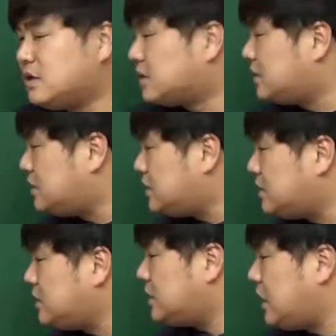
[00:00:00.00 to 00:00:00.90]

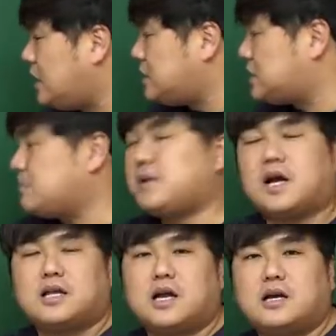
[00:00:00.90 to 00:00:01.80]
그들은 일찍 침대가
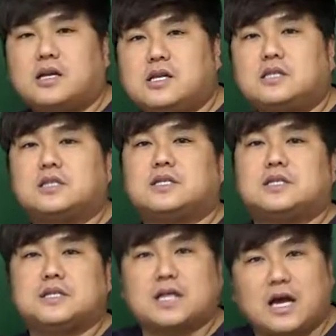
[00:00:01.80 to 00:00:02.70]
아니라 일찍
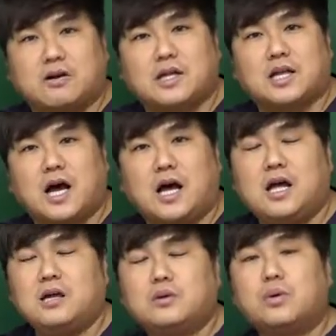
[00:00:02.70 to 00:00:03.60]
자러 간다.
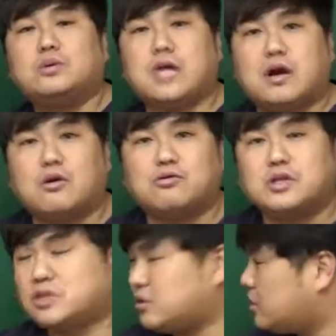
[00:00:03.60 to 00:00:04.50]
동사랑
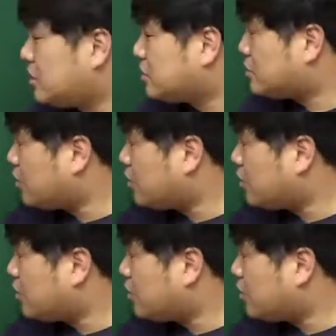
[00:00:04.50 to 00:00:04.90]
어울리죠? 그래서